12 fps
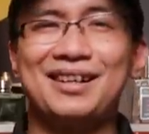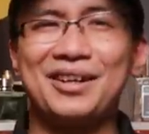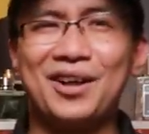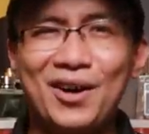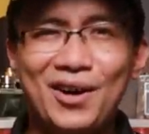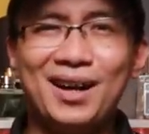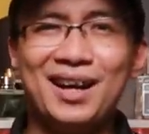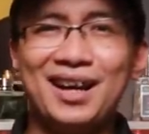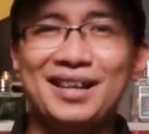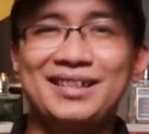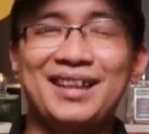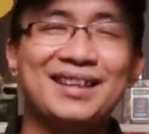Đó
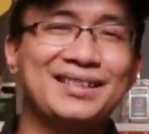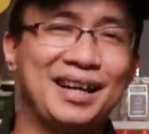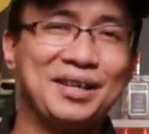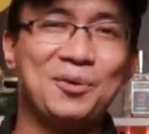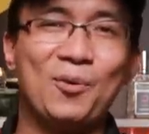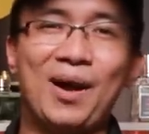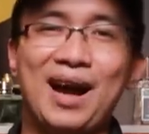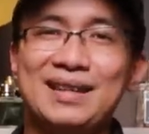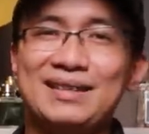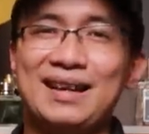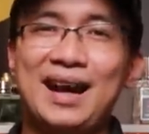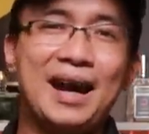là những cái chai nước hoa
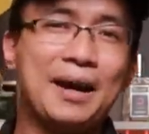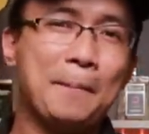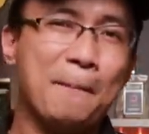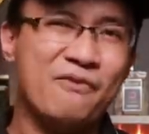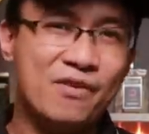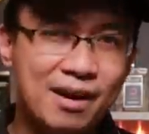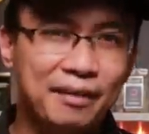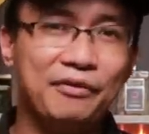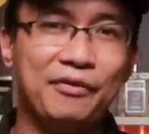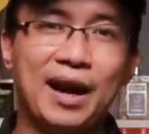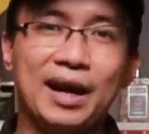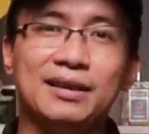giá vừa
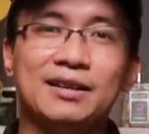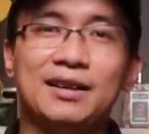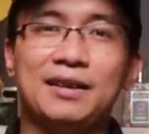phải